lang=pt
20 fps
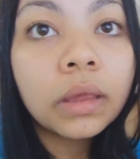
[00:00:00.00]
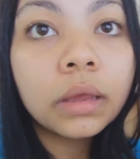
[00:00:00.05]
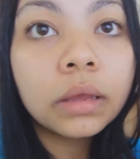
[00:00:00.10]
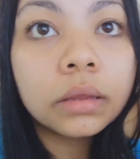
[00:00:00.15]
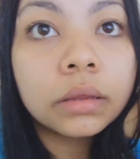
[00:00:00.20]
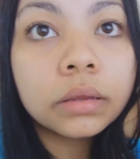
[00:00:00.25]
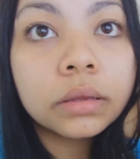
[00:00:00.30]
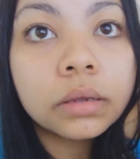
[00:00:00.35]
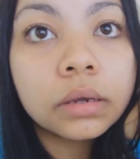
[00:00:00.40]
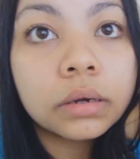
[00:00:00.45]

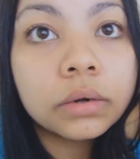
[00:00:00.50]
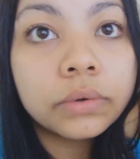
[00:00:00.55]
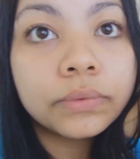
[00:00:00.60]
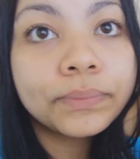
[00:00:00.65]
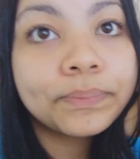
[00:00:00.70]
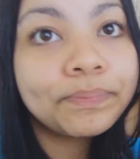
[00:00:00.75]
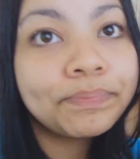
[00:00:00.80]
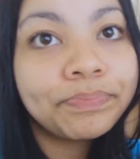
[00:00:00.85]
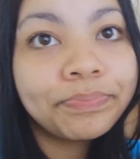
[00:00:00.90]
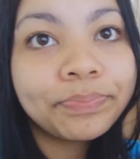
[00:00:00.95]

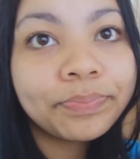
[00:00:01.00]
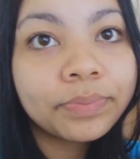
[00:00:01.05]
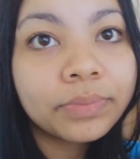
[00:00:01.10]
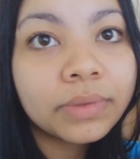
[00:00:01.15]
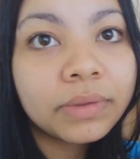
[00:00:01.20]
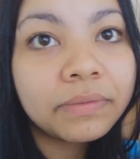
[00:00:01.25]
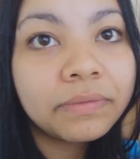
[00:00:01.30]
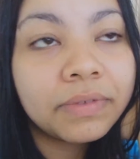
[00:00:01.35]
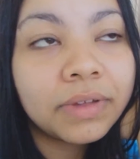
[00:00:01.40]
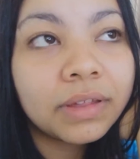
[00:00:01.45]
Então,
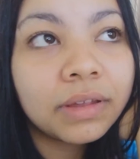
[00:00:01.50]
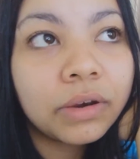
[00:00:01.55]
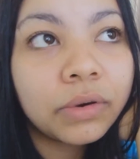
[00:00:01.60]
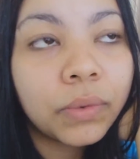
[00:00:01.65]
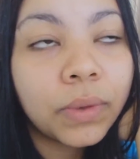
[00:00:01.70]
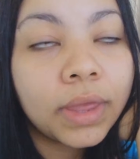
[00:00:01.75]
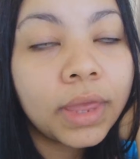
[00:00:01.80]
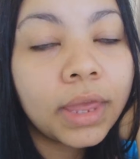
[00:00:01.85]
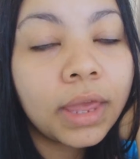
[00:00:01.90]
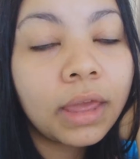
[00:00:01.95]
fazer
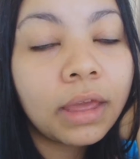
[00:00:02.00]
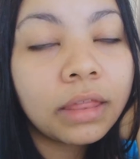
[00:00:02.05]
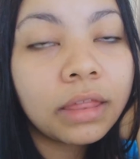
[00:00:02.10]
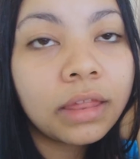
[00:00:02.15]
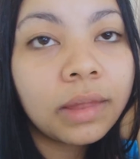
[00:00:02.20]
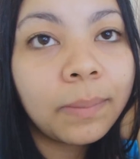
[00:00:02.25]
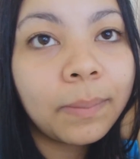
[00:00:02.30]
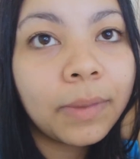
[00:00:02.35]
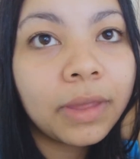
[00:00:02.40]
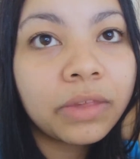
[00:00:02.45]
o que?
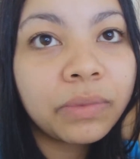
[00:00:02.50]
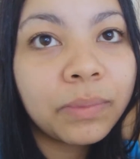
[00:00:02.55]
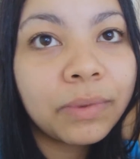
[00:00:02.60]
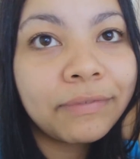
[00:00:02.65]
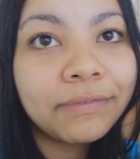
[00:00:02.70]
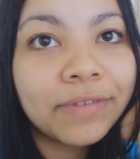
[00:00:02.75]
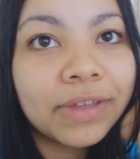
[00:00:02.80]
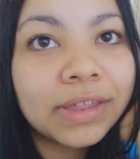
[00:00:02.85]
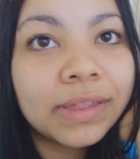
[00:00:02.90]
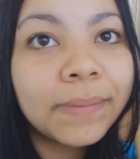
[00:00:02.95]
Assim mesmo
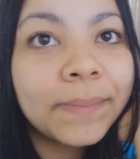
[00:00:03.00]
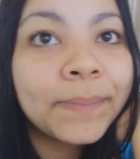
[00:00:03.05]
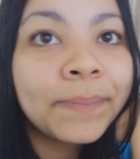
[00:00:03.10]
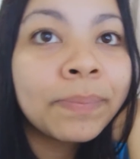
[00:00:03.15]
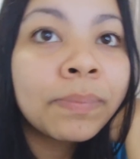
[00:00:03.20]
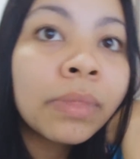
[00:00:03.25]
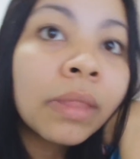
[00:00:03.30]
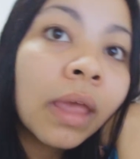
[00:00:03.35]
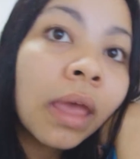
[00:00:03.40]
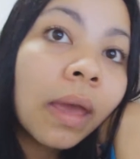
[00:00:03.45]
a vida.
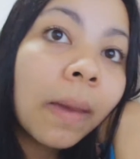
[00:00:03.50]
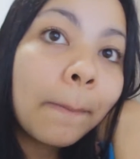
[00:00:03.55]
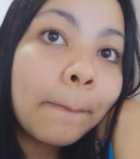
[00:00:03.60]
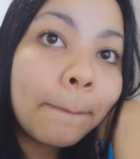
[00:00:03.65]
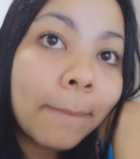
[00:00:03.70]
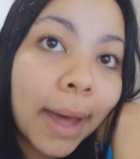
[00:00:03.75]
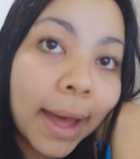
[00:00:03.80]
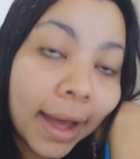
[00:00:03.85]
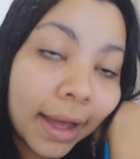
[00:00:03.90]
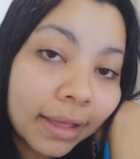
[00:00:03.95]

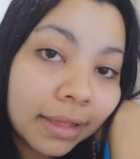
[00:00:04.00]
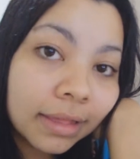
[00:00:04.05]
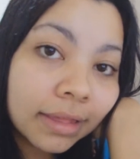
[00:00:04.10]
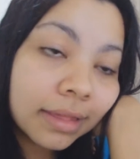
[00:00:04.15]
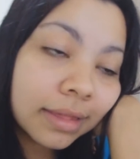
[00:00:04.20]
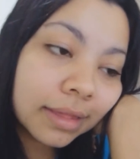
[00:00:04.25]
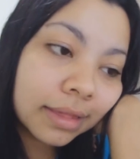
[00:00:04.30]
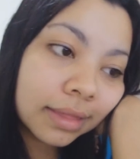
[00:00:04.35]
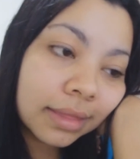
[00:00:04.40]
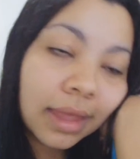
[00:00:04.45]

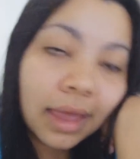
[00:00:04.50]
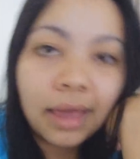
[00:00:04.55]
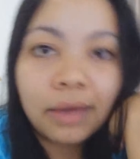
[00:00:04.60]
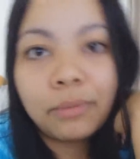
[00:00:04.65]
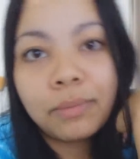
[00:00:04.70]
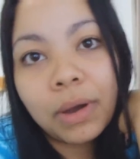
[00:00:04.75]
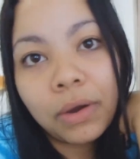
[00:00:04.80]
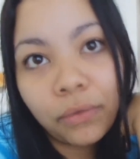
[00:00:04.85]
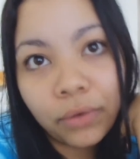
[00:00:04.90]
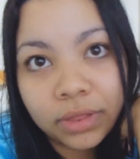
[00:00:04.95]
Mas
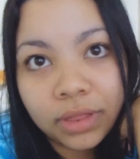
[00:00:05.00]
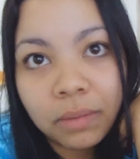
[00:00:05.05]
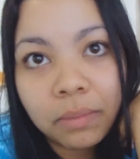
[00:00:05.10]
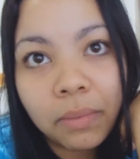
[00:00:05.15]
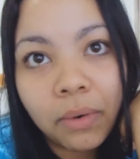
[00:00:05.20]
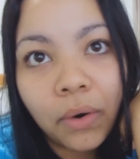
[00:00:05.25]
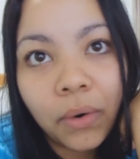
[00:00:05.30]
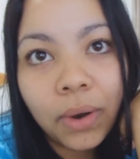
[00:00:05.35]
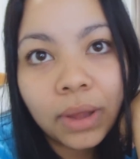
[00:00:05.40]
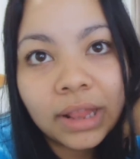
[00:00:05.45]
tem uma coisa
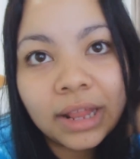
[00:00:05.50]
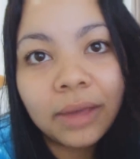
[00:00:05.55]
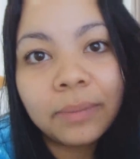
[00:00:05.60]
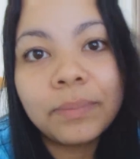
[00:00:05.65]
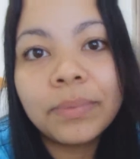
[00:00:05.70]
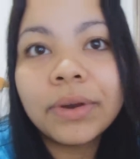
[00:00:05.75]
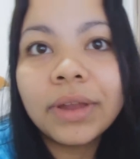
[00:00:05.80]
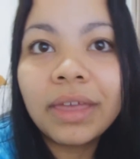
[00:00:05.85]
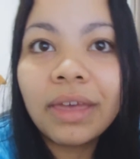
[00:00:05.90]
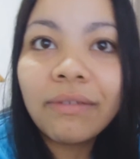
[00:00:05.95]
boa, né?
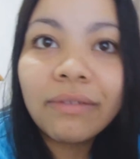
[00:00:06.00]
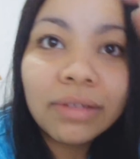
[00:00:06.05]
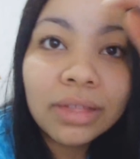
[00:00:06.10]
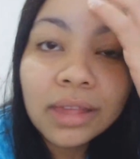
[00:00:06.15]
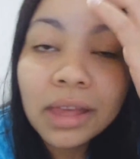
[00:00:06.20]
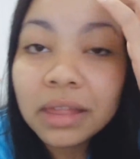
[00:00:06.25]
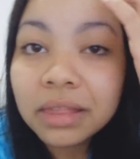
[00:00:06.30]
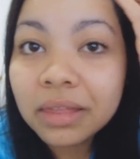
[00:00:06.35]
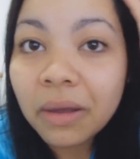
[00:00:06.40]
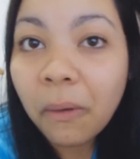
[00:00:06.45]
Porque
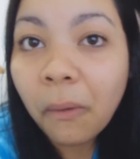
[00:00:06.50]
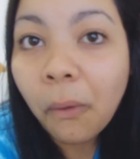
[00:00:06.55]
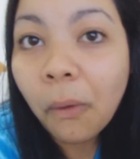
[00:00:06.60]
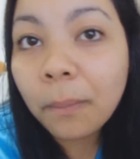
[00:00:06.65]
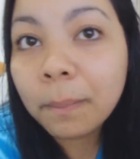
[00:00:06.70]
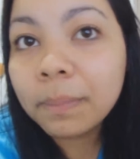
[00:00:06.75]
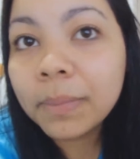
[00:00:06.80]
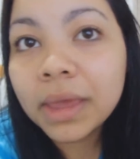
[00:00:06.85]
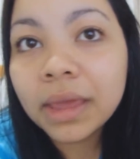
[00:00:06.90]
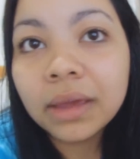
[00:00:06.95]
vocês estão
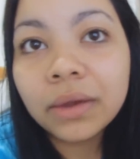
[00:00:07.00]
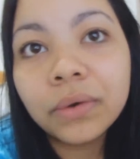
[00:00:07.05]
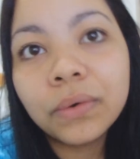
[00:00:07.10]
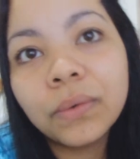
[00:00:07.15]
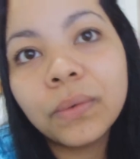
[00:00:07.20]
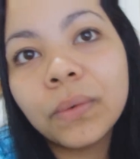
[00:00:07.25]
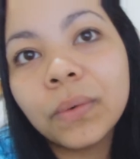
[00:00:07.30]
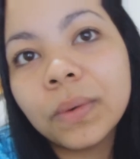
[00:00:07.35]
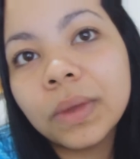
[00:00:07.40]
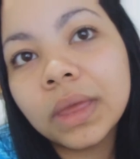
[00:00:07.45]

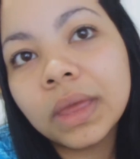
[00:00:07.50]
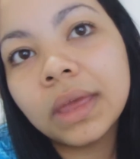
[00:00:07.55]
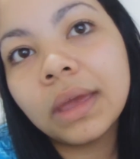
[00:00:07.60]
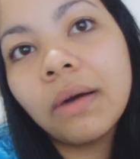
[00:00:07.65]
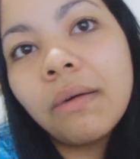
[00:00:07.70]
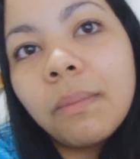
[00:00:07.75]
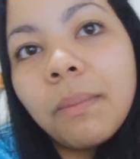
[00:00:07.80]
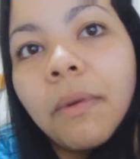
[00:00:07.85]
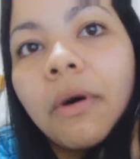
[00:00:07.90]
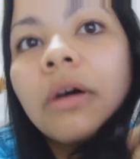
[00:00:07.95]
comigo e
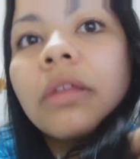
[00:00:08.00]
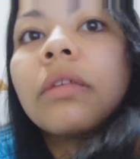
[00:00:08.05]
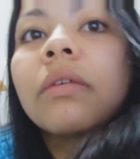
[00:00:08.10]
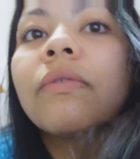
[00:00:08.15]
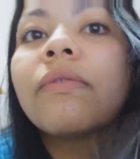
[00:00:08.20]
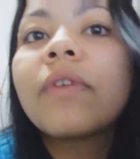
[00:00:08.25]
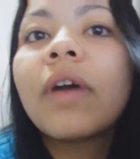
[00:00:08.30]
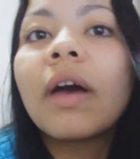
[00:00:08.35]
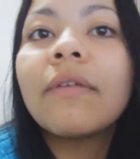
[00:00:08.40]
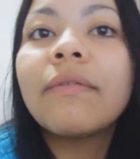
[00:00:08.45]
eu
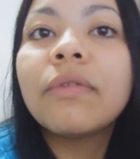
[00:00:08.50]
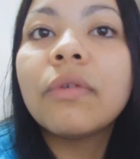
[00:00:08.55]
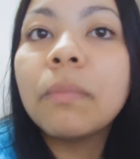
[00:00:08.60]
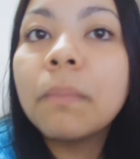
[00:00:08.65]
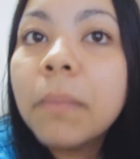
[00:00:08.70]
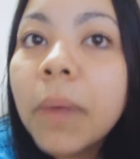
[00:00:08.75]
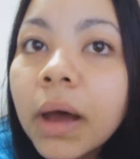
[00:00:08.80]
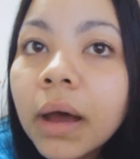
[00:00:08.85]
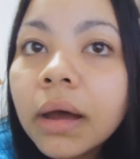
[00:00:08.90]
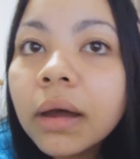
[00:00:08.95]
posso ficar
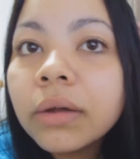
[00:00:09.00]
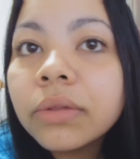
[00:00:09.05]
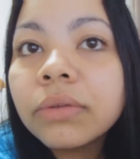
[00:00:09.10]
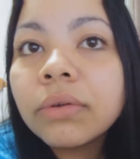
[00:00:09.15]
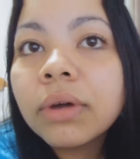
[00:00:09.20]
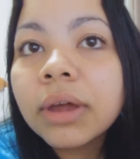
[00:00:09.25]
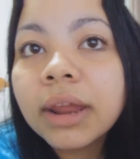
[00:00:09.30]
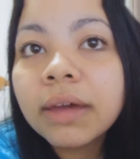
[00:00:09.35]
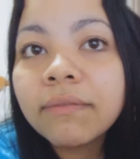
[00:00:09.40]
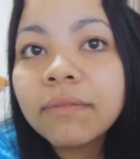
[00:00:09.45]

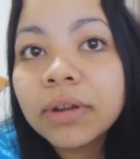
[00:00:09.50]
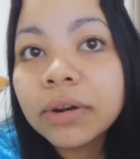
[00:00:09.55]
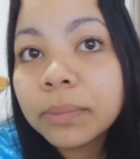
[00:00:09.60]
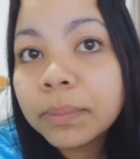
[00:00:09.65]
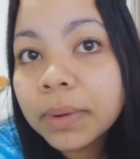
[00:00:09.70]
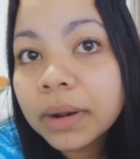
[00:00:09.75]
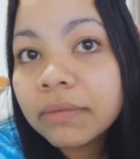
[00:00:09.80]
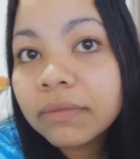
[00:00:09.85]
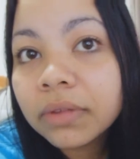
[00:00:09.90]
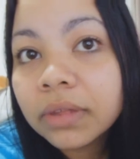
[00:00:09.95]
filmando, gravando
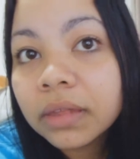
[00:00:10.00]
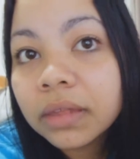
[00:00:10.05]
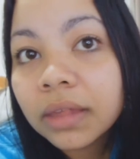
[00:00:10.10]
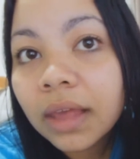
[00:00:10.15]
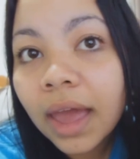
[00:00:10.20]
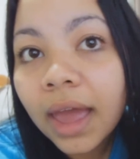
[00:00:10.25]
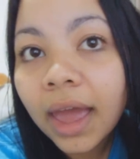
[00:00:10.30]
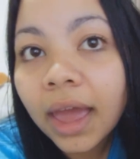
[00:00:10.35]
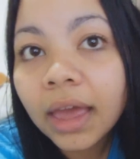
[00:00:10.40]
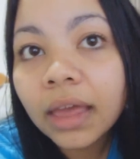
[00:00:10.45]
pra
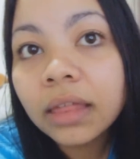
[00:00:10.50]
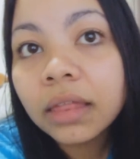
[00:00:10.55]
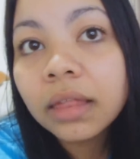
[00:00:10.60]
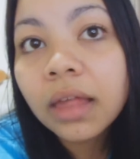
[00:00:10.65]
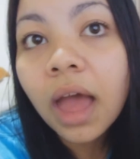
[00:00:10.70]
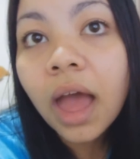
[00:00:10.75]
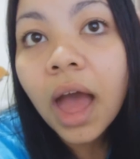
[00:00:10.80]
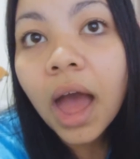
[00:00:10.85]
vocês.